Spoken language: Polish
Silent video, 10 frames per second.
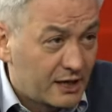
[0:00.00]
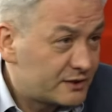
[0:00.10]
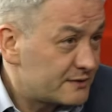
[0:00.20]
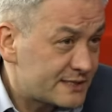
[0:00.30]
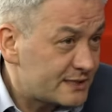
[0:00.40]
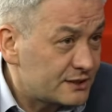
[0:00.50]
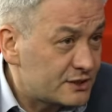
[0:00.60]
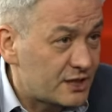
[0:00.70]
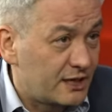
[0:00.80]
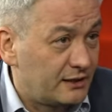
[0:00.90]
To jest wstyd,
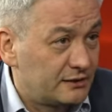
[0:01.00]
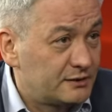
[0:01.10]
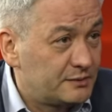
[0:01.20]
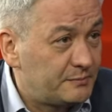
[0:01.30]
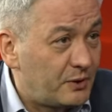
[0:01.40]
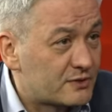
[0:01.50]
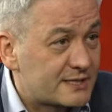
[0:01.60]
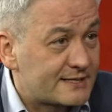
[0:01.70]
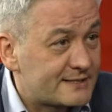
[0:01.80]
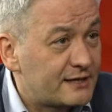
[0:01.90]
że y,
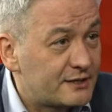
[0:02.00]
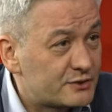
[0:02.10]
Polska staje